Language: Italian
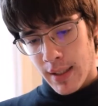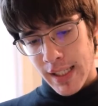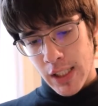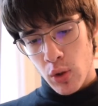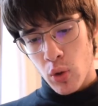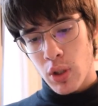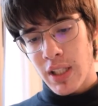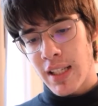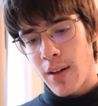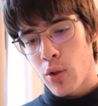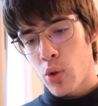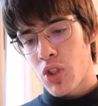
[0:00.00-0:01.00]
che sono di
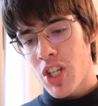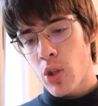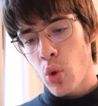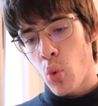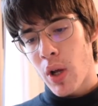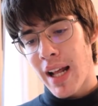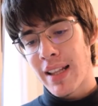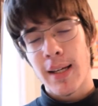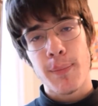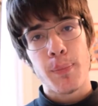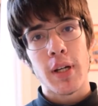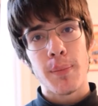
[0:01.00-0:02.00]

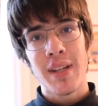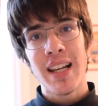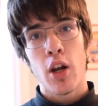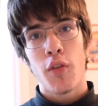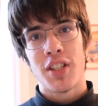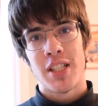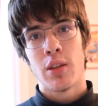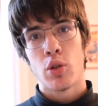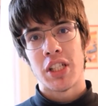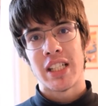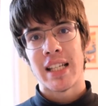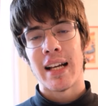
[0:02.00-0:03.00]
840 x
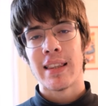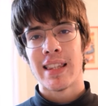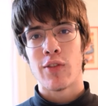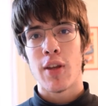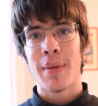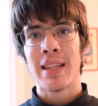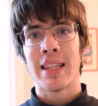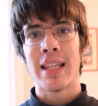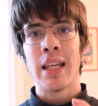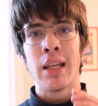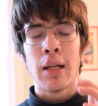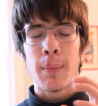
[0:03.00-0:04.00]
1960
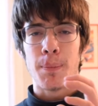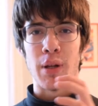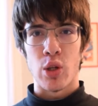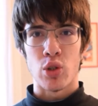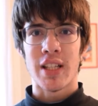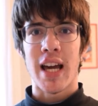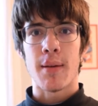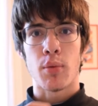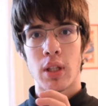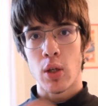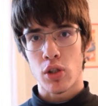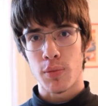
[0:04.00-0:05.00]
ovviamente per lo schermo
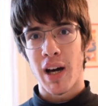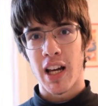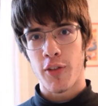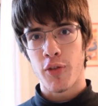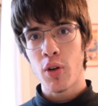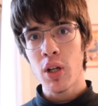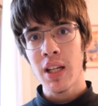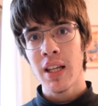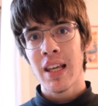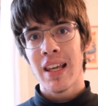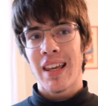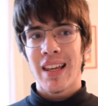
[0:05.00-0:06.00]
dello
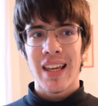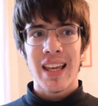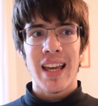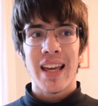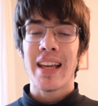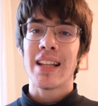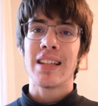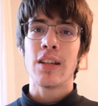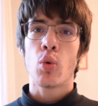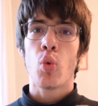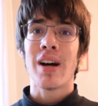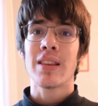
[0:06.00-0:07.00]
smartphone, che è
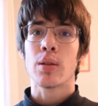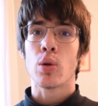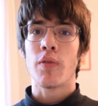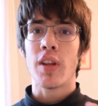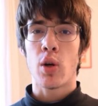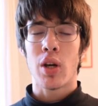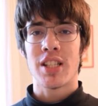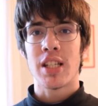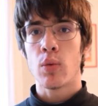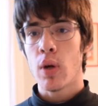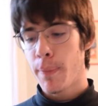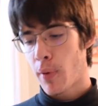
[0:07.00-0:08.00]
di
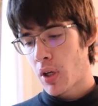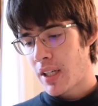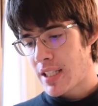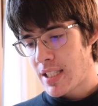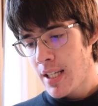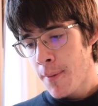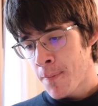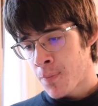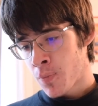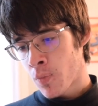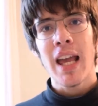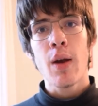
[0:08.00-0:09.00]
4,5 pollici,
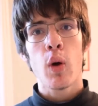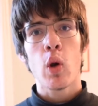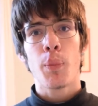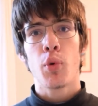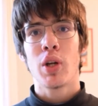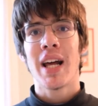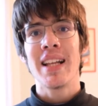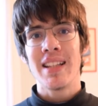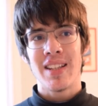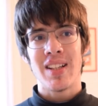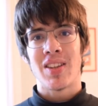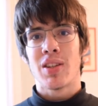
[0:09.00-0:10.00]
e quello più
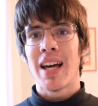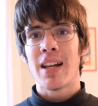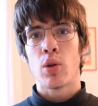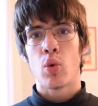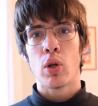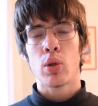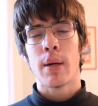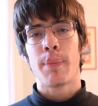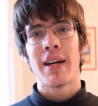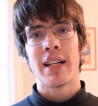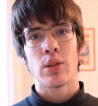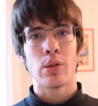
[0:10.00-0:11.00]
grande interno, quello
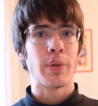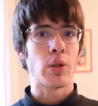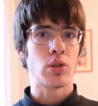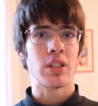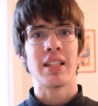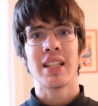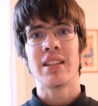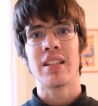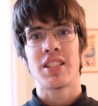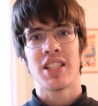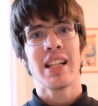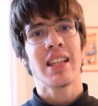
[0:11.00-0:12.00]
d'aperto per così
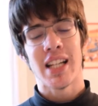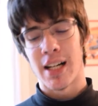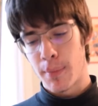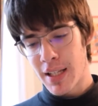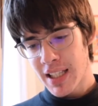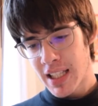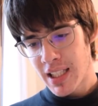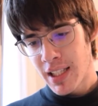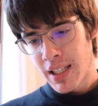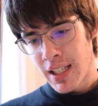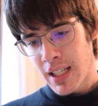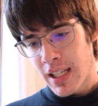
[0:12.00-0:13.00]
intenderci il tablet,
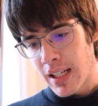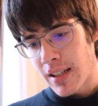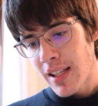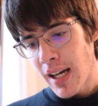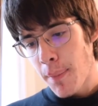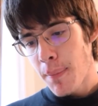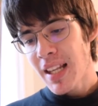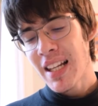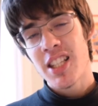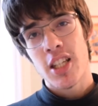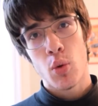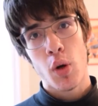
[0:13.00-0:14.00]
da
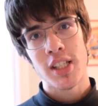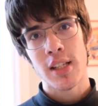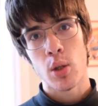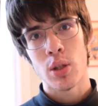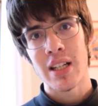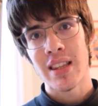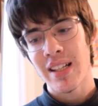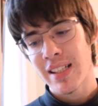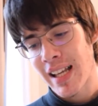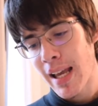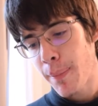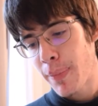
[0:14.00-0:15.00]

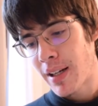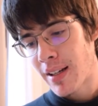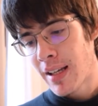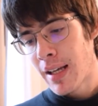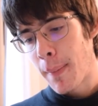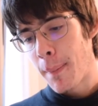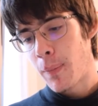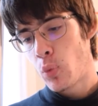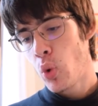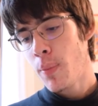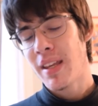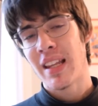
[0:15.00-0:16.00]
1536 x
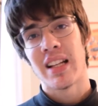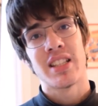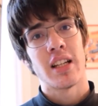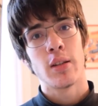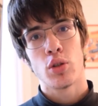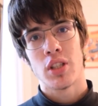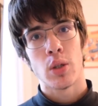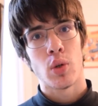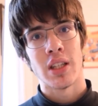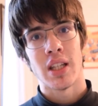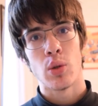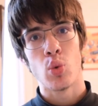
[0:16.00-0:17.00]

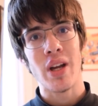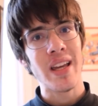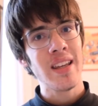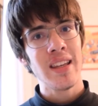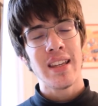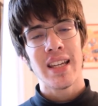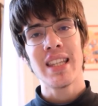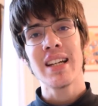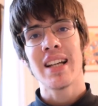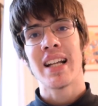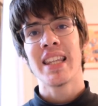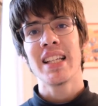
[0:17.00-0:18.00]
2152 ed è
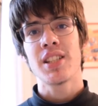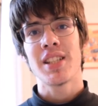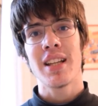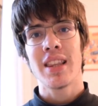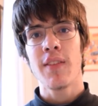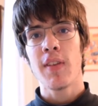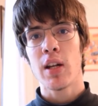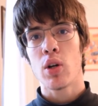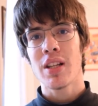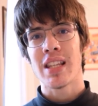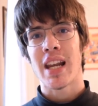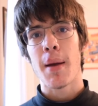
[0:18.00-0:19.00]
grande
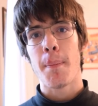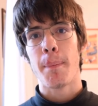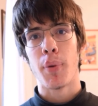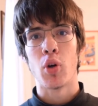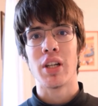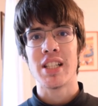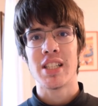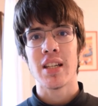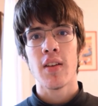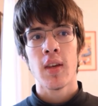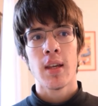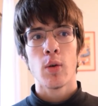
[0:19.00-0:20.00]
7,3
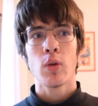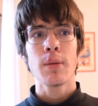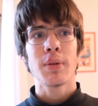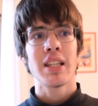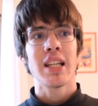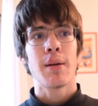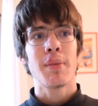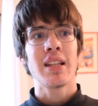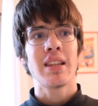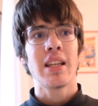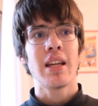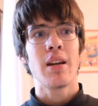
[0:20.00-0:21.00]
pollici. Quindi
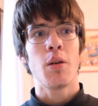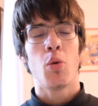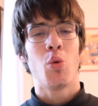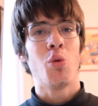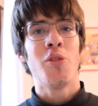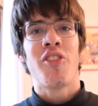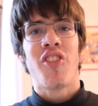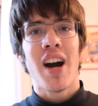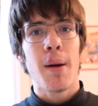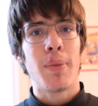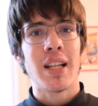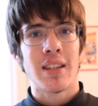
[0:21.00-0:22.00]
praticamente un
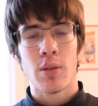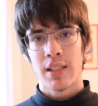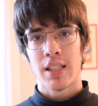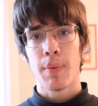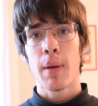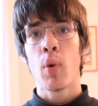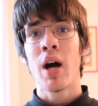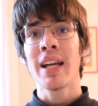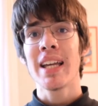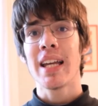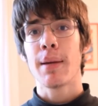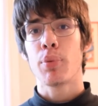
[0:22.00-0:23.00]
Fablet. Sappiamo
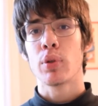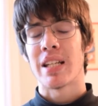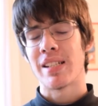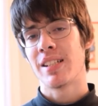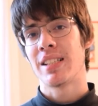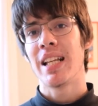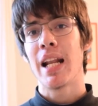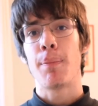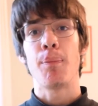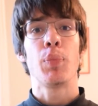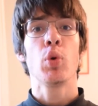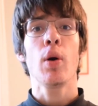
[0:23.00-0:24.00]
anche che potrà
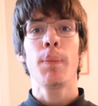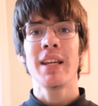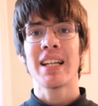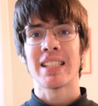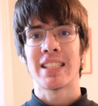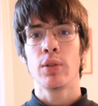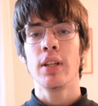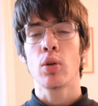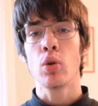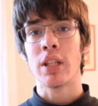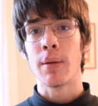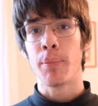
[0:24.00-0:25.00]
gestire più applicazioni
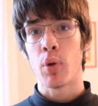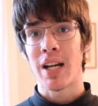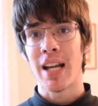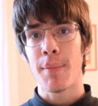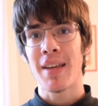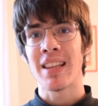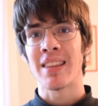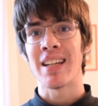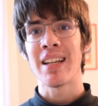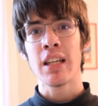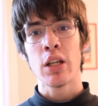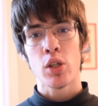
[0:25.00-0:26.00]

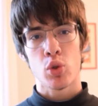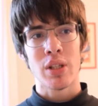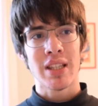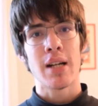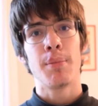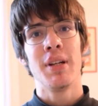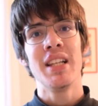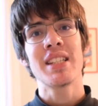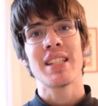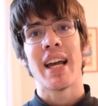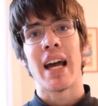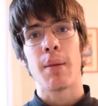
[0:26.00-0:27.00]
contemporaneamente su entrambi gli
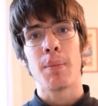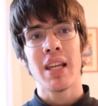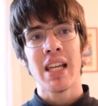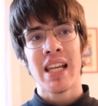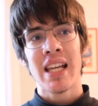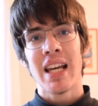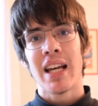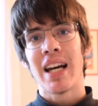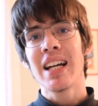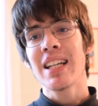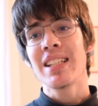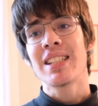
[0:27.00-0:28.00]
schermi,
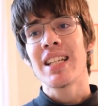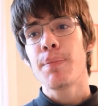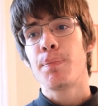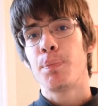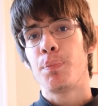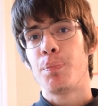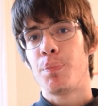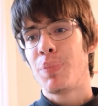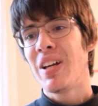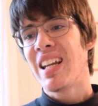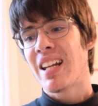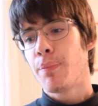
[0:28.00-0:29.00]
anche se
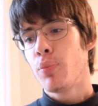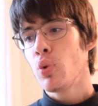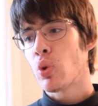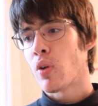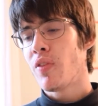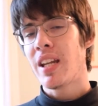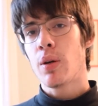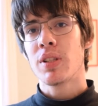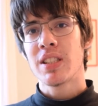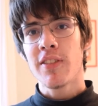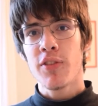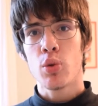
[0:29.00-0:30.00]
per appunto avere
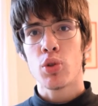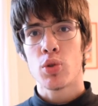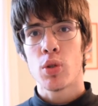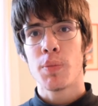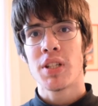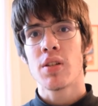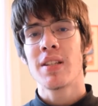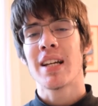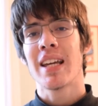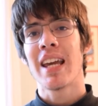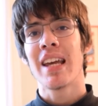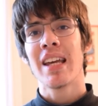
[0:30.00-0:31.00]
questa feature bisogna
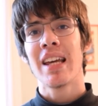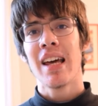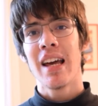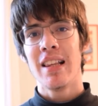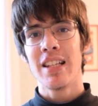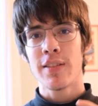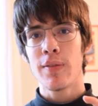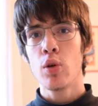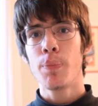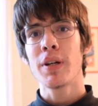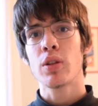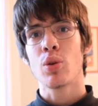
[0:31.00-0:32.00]
che gli
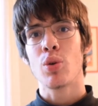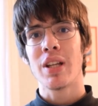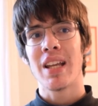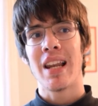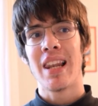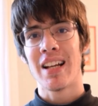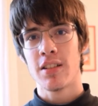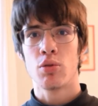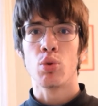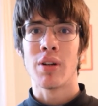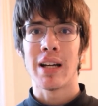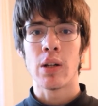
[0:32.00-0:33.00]
sviluppatori la
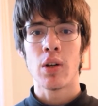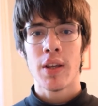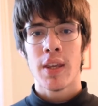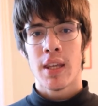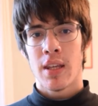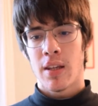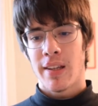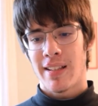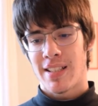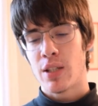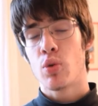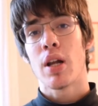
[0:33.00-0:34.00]
aggiungano.
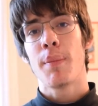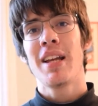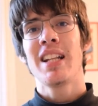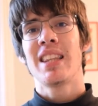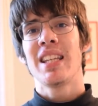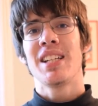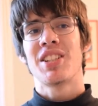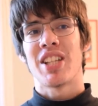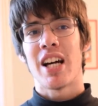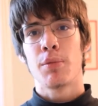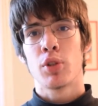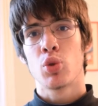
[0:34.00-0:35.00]
Sicuramente
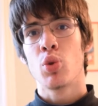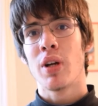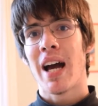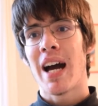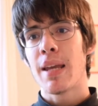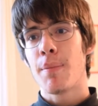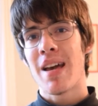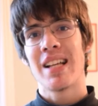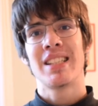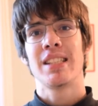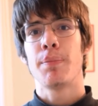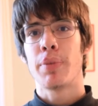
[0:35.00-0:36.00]
Samsung ha i
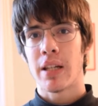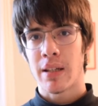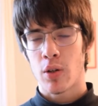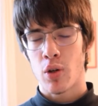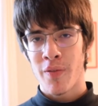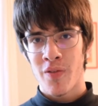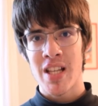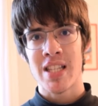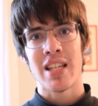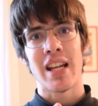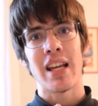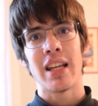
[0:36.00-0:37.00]
mezzi per
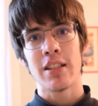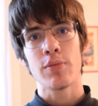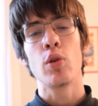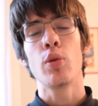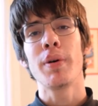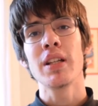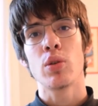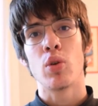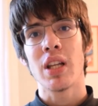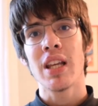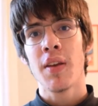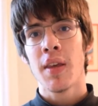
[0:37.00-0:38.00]
convincere gli
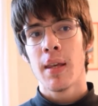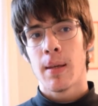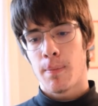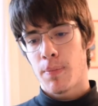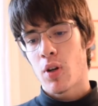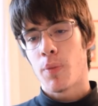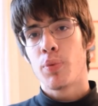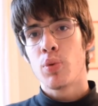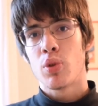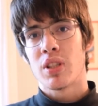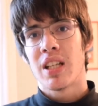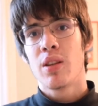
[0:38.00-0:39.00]
sviluppatori, però
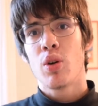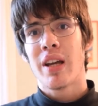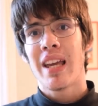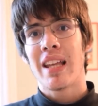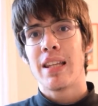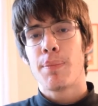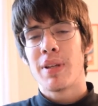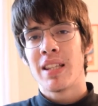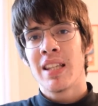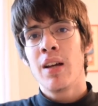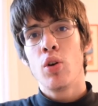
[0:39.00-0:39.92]
appunto essendo che dipende da